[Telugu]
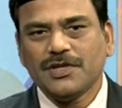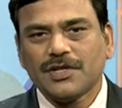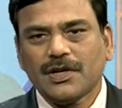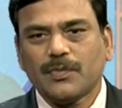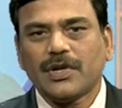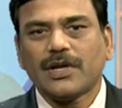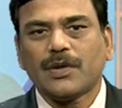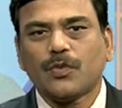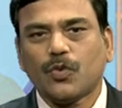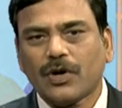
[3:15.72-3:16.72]
చిన్నప్పుడే
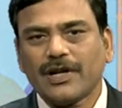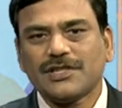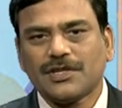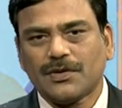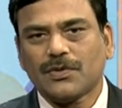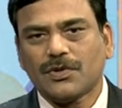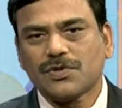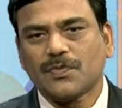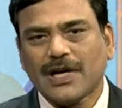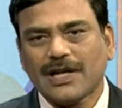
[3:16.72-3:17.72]
ఊరడించడం
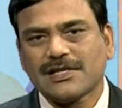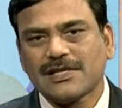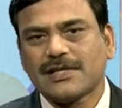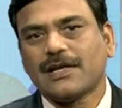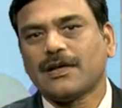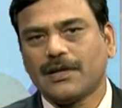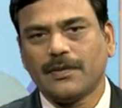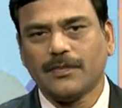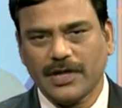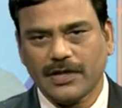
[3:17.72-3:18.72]
కోసం పాలసీసా
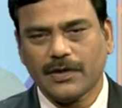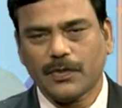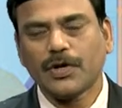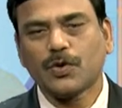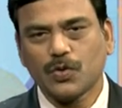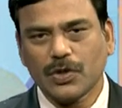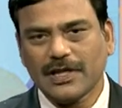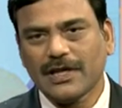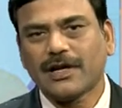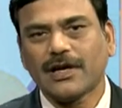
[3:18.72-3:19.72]
పెట్టడం ఎక్కువగా
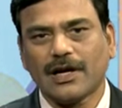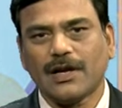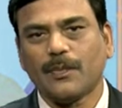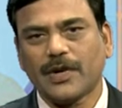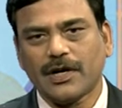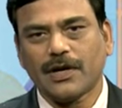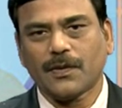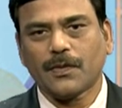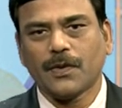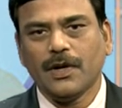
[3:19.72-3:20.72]
దీర్ఘకాలం
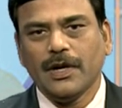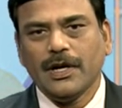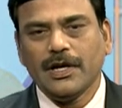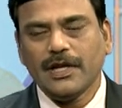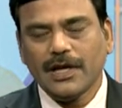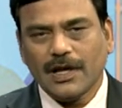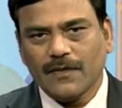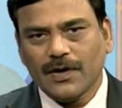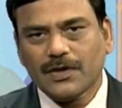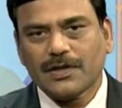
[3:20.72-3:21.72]
పెట్టడం ఇదే
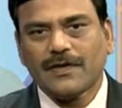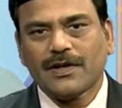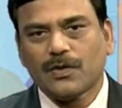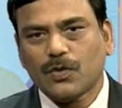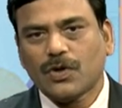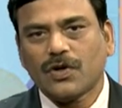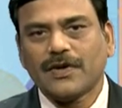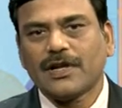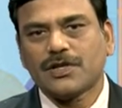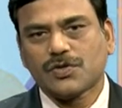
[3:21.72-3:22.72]
అలవాటు తర్వాత నోట్లో
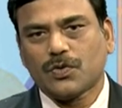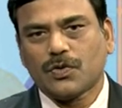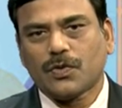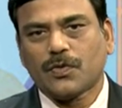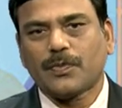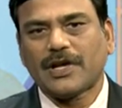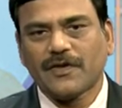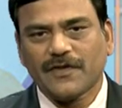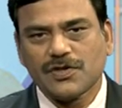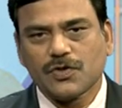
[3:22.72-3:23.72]
వేలేసుకోవటం
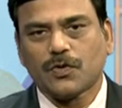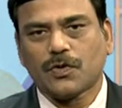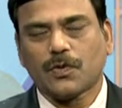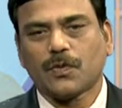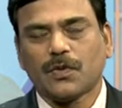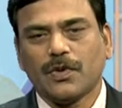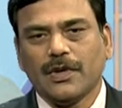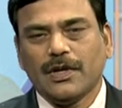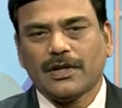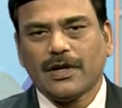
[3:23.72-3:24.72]
పెదం వేసుకోవటం
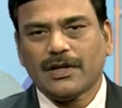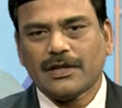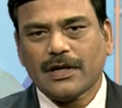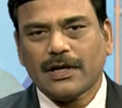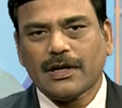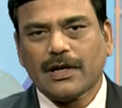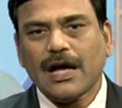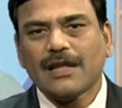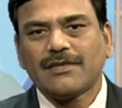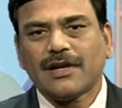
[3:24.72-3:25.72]
తర్వాత
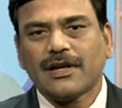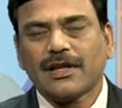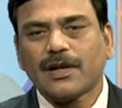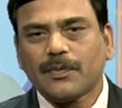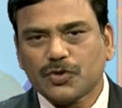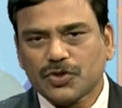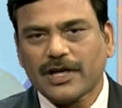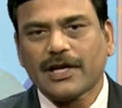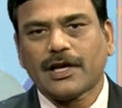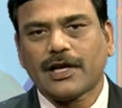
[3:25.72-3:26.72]
రాత్రి
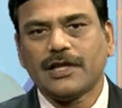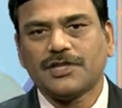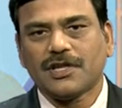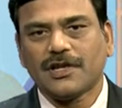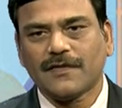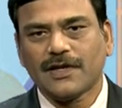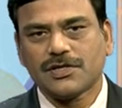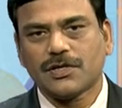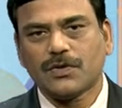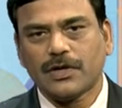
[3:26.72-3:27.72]
నిద్రపుచ్చటానికి చిన్న
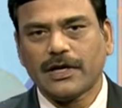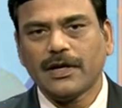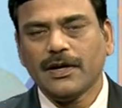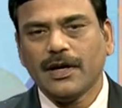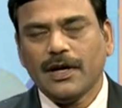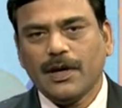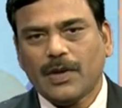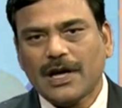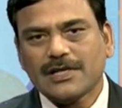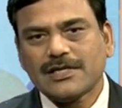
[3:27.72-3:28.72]
వయసులోనే
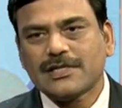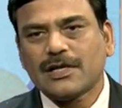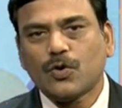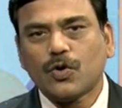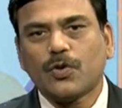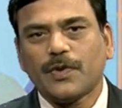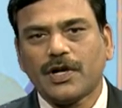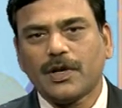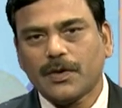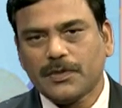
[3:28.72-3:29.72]
పాలసీసా నోట్లో
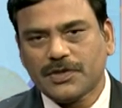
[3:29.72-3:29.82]
పెట్టి